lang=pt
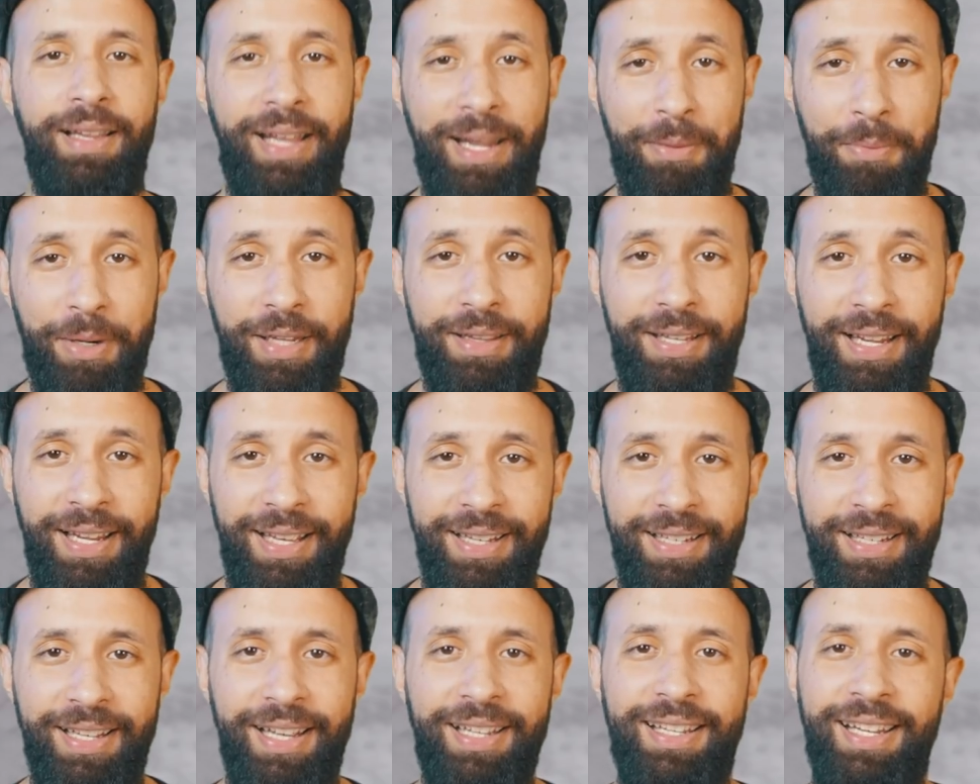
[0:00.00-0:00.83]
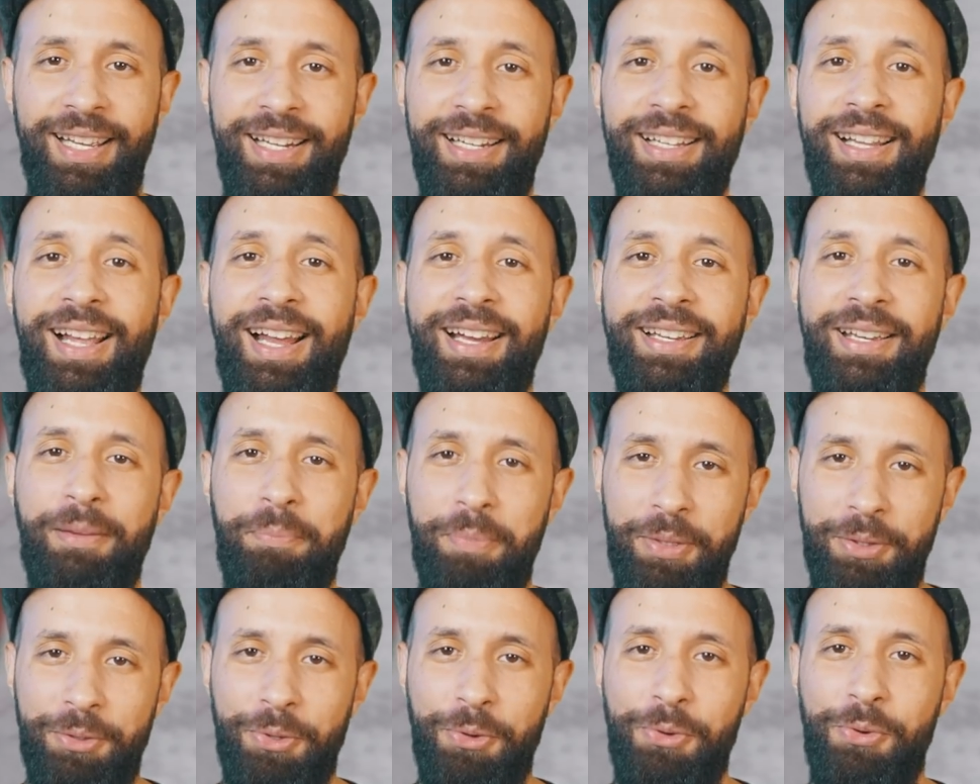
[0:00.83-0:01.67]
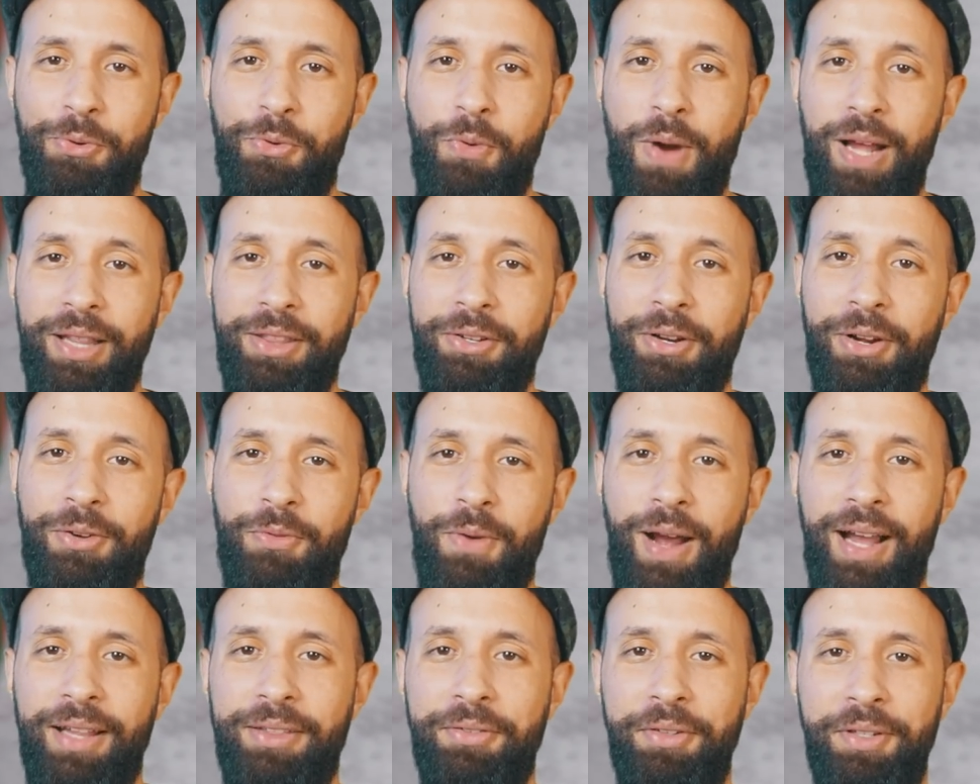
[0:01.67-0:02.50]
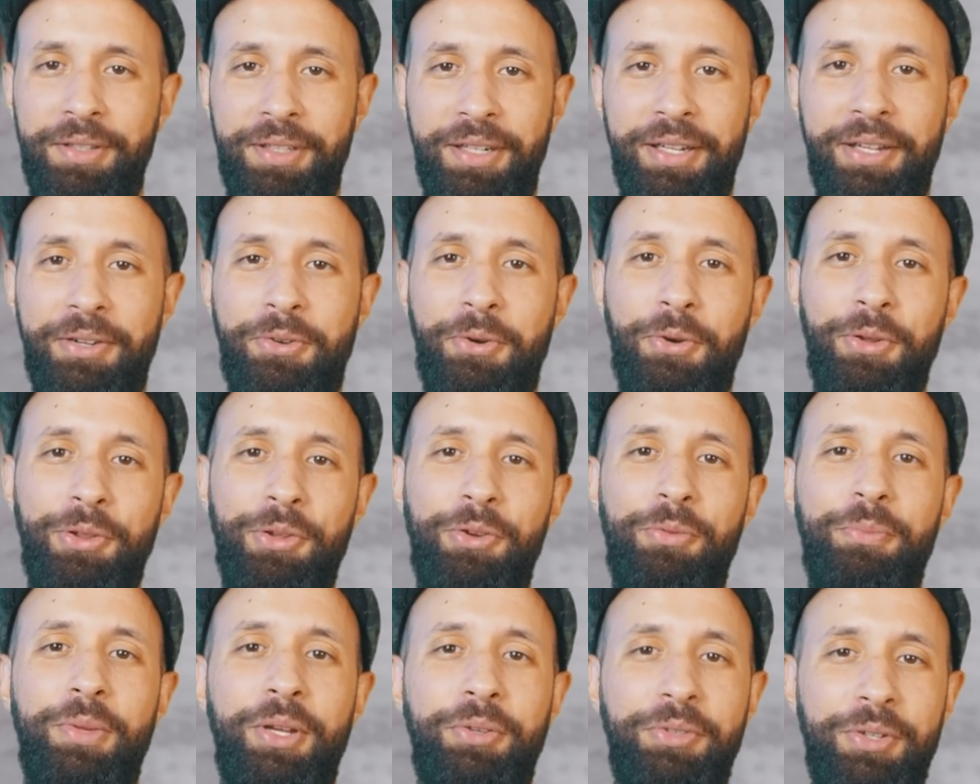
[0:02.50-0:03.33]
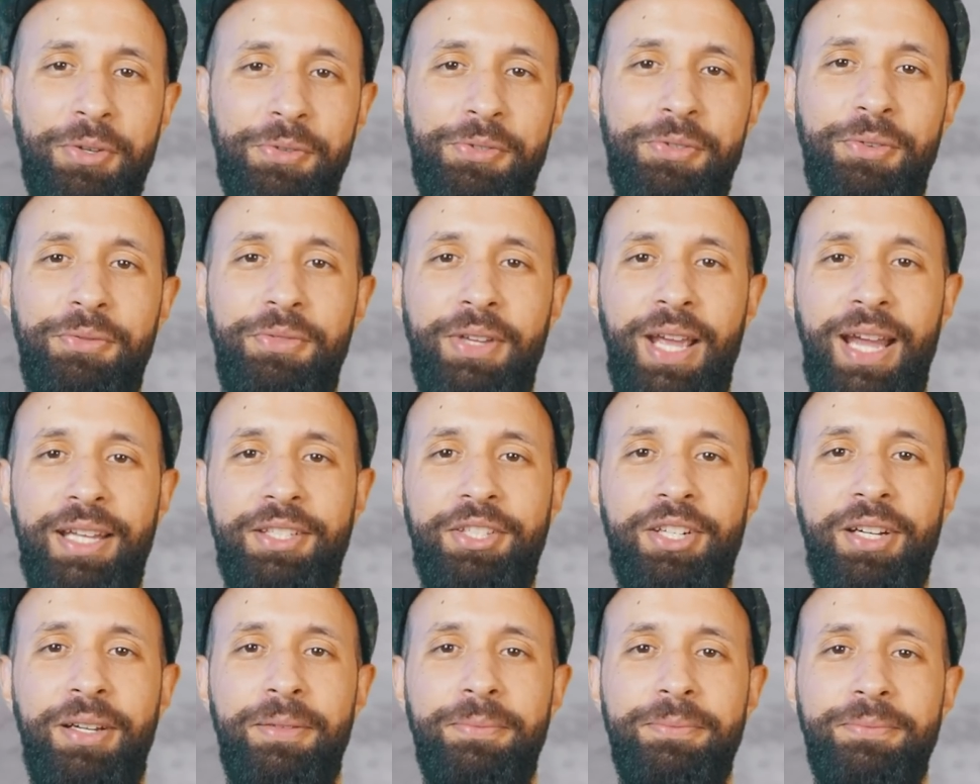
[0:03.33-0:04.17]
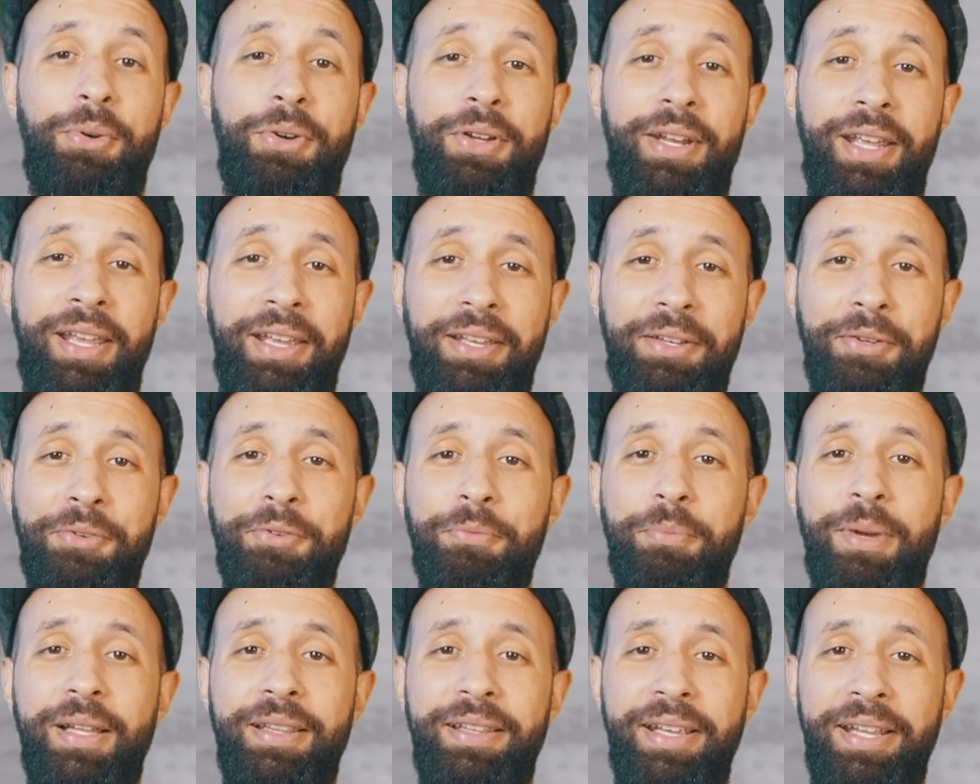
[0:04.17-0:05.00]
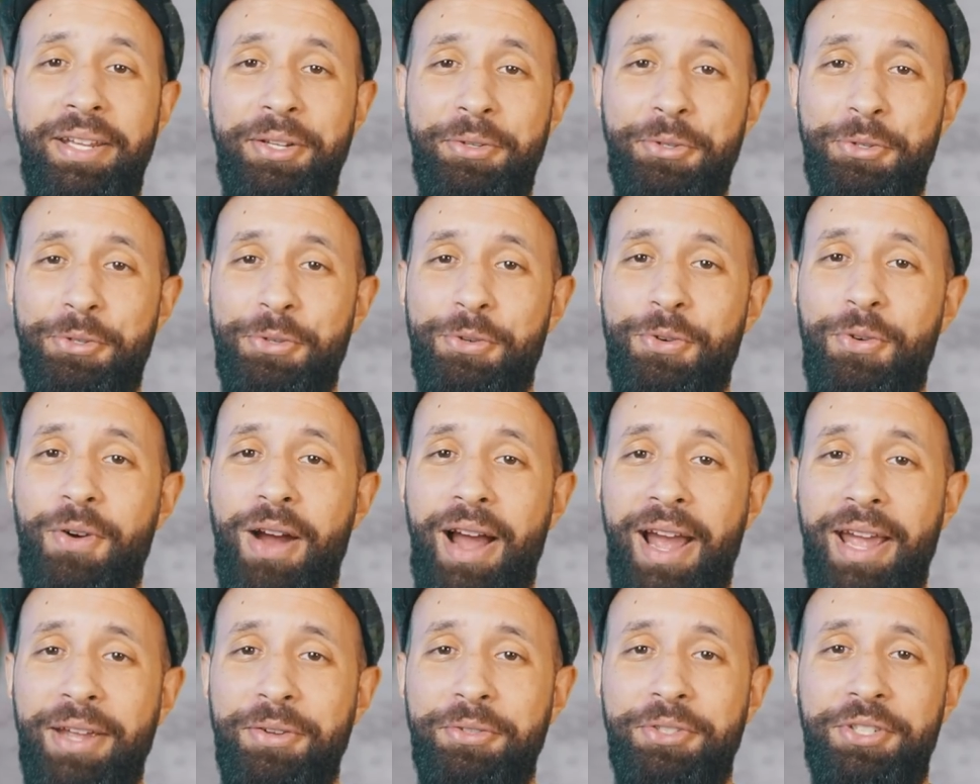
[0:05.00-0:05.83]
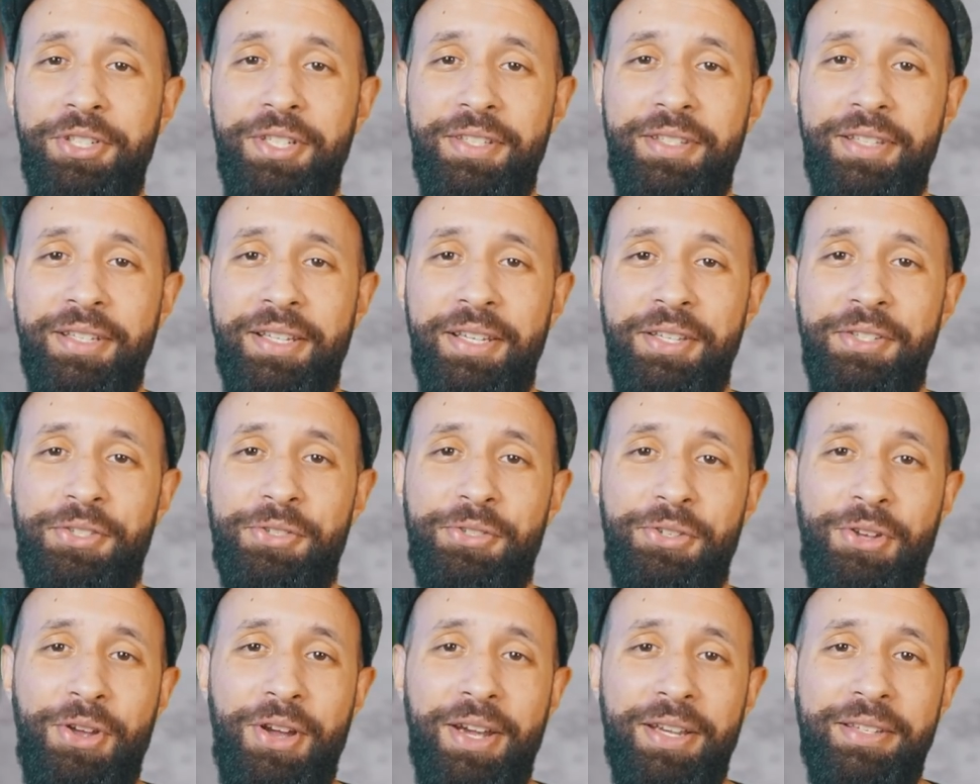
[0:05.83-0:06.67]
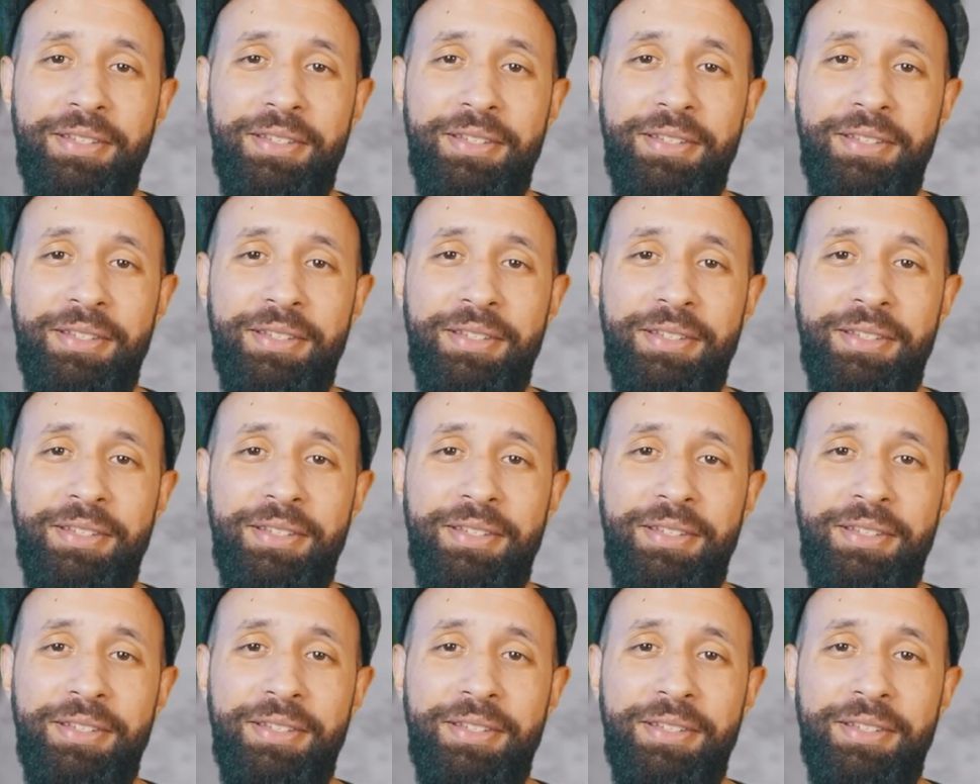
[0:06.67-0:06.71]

Lembra dele? Aquele lá que apitou o 4 x 4 entre Colômbia e União Soviética? Porém, o bandeirinho uruguaio disse que só